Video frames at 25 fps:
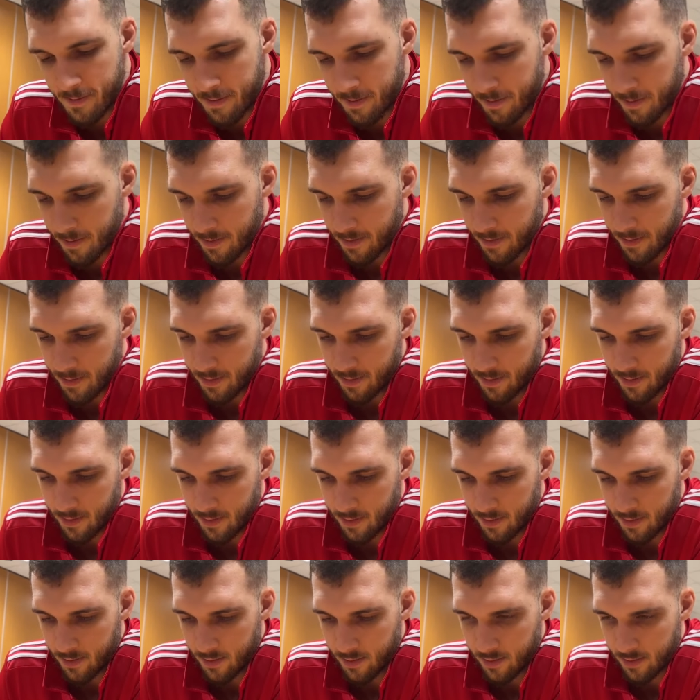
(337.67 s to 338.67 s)

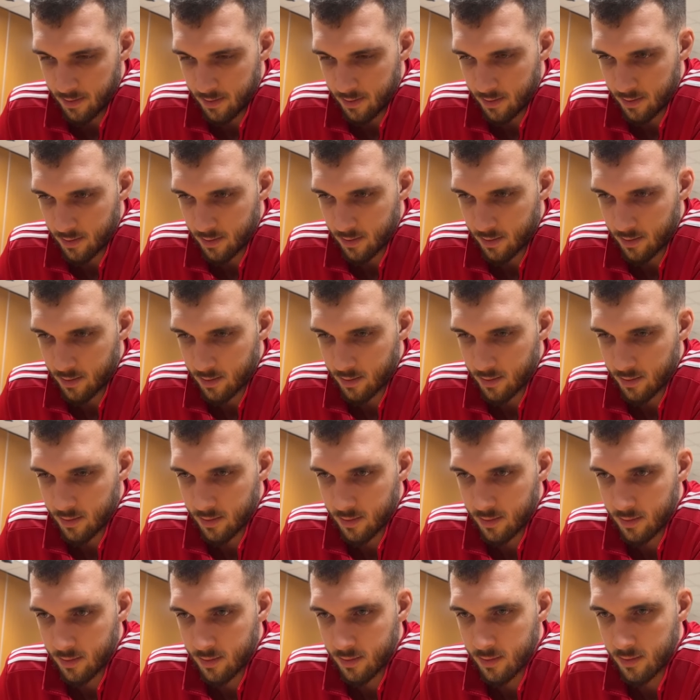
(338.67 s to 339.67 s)
Yy, Kuba
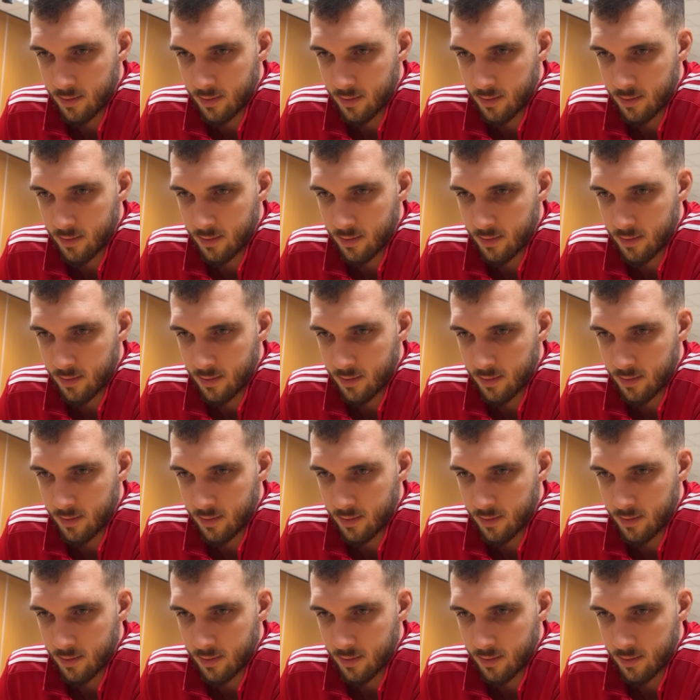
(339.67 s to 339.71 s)
Piotrowski